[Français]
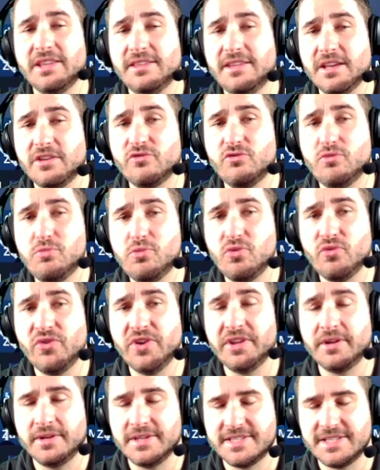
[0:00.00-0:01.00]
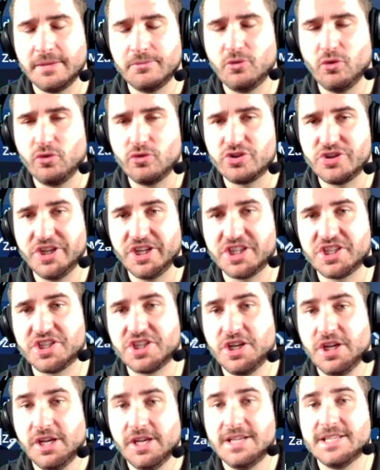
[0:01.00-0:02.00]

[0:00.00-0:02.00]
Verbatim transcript: dès que vous pouvez dans les arbres de recherche.